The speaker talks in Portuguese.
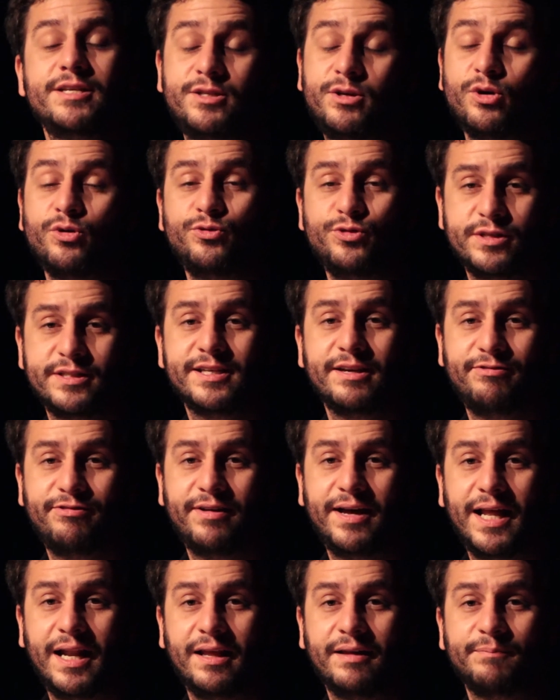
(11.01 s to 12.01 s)
vez que eu ouvi essa
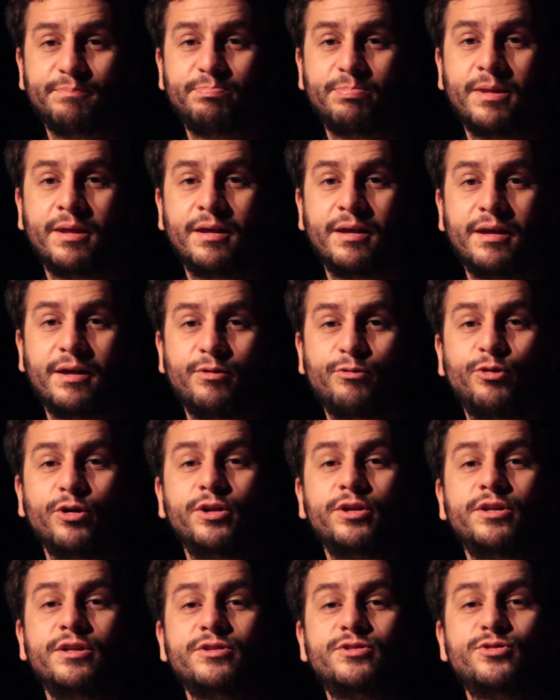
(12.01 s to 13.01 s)
fala
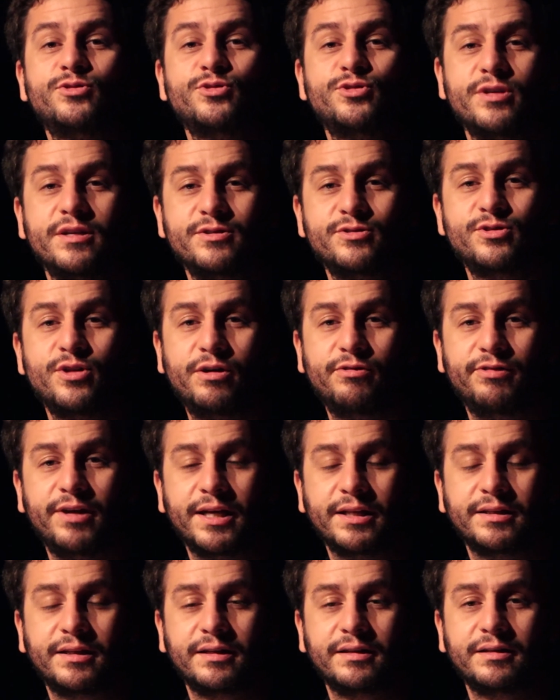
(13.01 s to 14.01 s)
foi no início dos anos
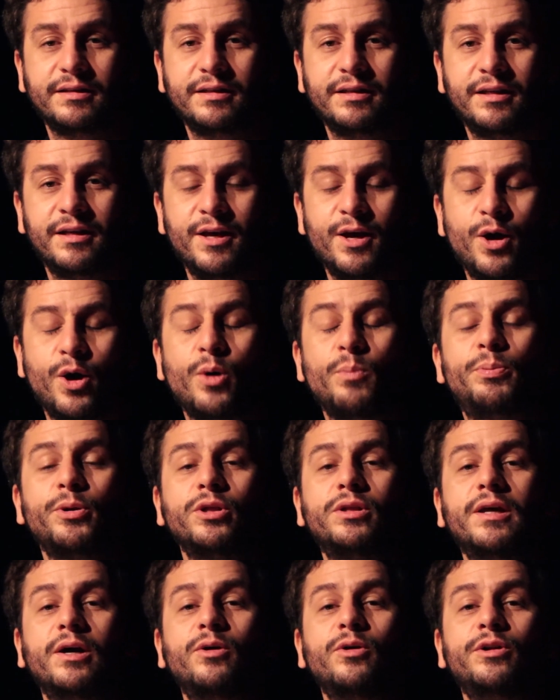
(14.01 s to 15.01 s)
90. O
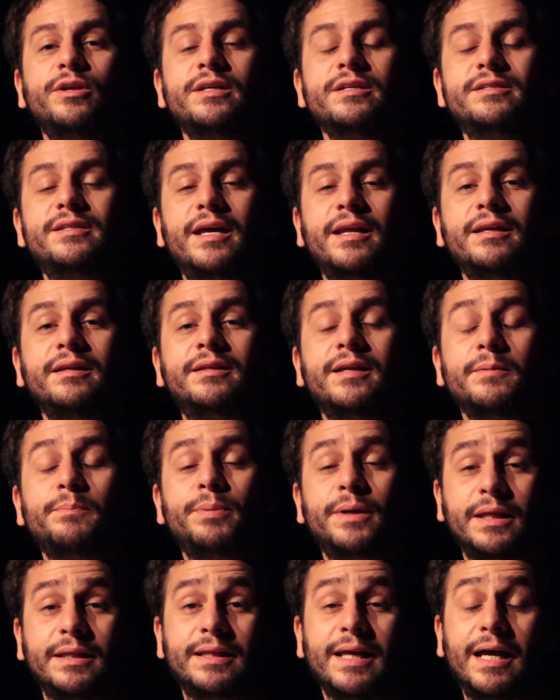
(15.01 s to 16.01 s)
protagonista era
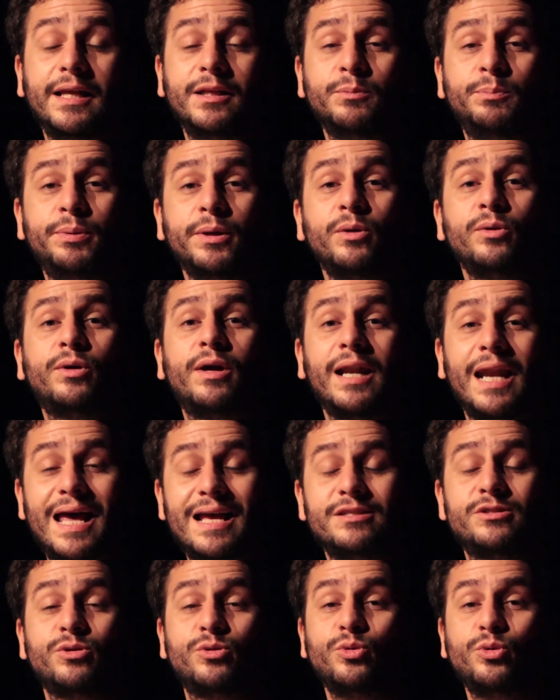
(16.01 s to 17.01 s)
interpretado pelo
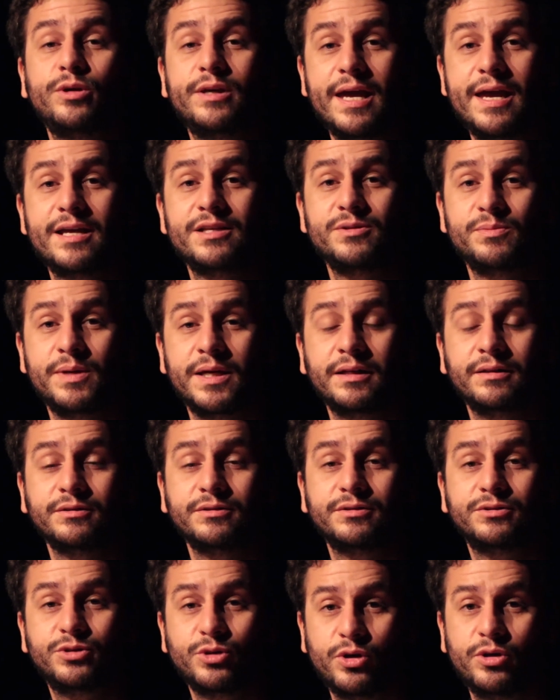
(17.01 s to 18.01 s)
clássico Candyman,
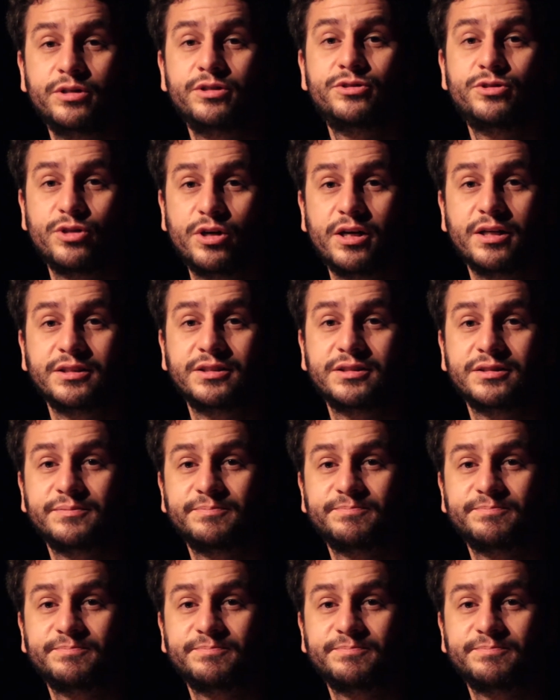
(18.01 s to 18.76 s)
Tony Todd.